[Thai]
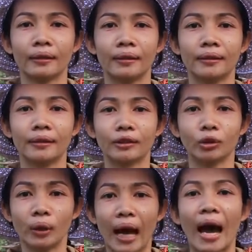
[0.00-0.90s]
คือ
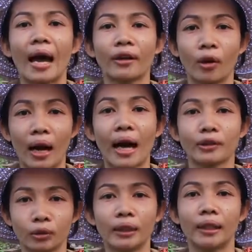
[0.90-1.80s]
ศูนย์อาหารของห้าง
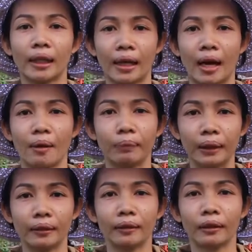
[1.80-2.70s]
ซุนีนะคะ ปิ
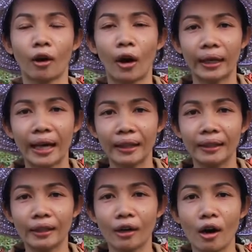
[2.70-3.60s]
ดก่อนหน้า
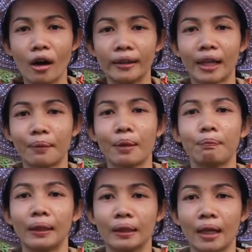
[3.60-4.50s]
นี้ก็ยังไม่
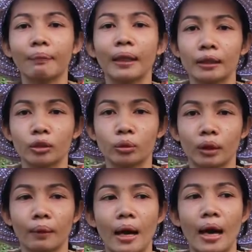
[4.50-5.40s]
ปิดยังเปิดอยู่
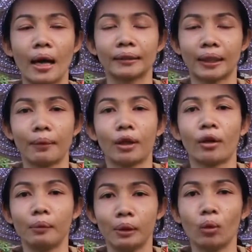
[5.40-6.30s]
แต่ว่าจะไม่
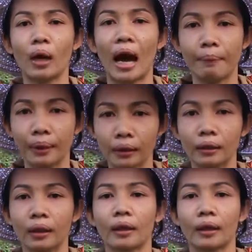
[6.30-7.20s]
ค่อยมีลูกค้าไปเดิ
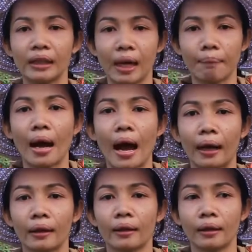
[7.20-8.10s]
นแล้วก็เงียบมาก
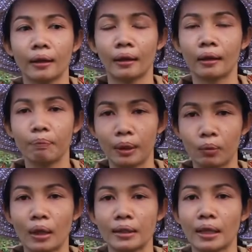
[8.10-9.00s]
แล้วก็ปิด
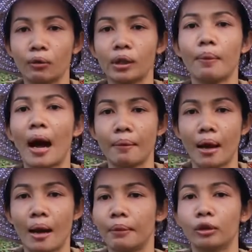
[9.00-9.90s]
วันเสาร์ที่ผ่าน
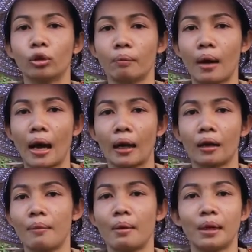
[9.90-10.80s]
มาเป็นต้นมา แล้ว
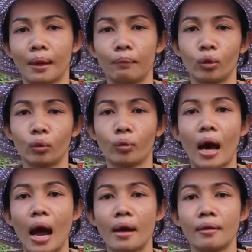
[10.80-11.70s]
ก็ไม่มีกำหนด
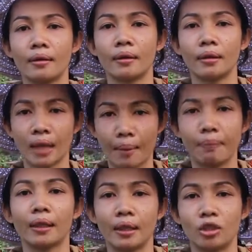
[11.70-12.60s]
ว่าจะ
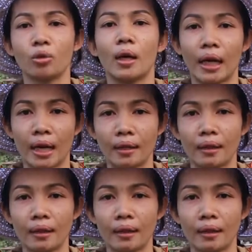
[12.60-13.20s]
เปิดในช่วงไหน